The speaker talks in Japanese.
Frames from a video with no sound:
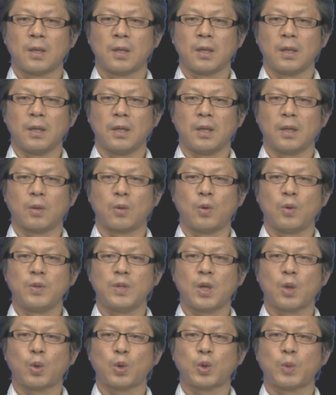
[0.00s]
えー、こん
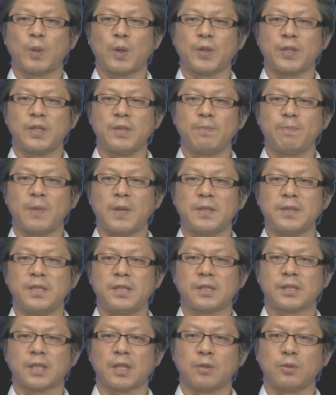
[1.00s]
な言葉を頻繁に
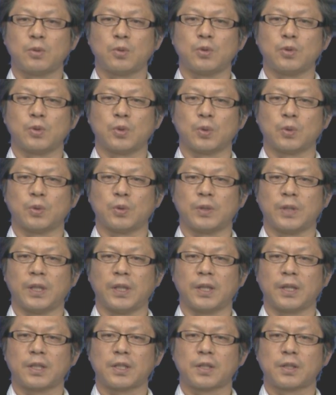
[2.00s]
使うということ
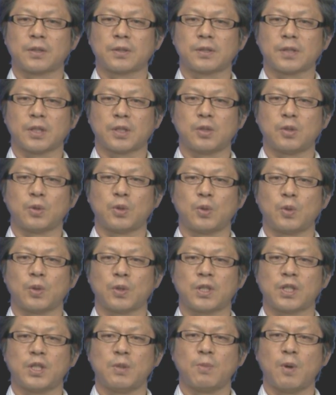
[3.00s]
で先ほどの
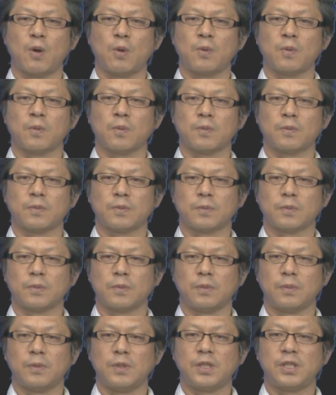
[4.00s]
鬼門
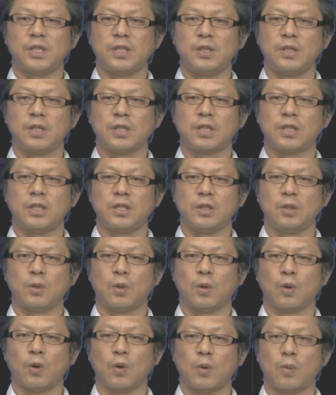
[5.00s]
西に黄
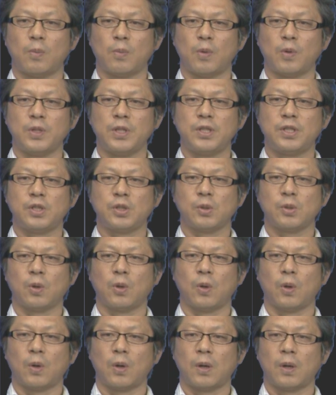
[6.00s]
色森
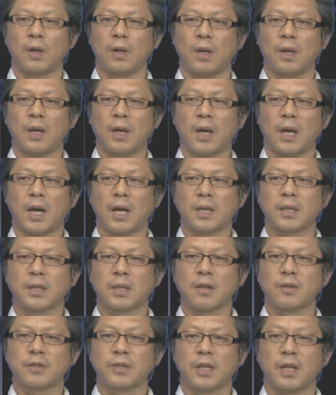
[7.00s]
塩八
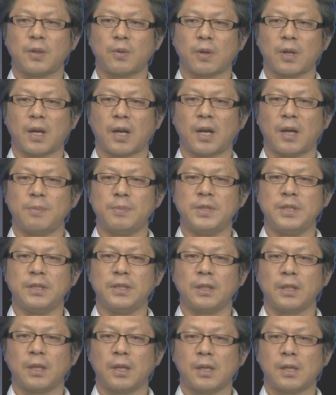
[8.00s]
角形の鏡
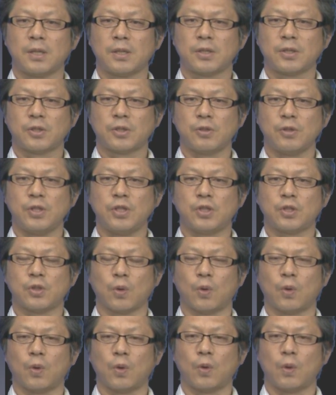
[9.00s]
水
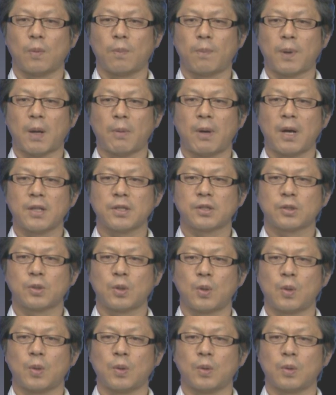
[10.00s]
晶
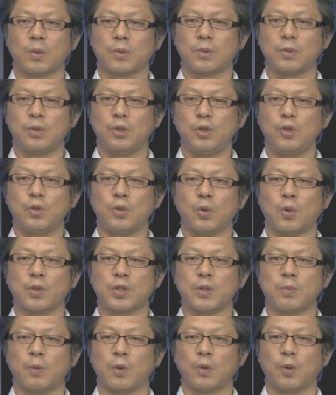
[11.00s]
パワーストーン竜の
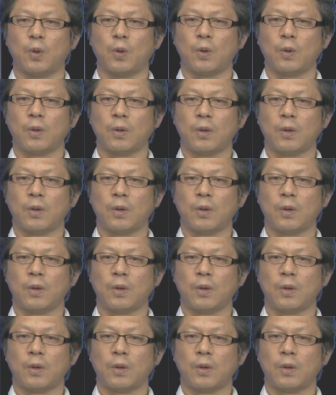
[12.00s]
置物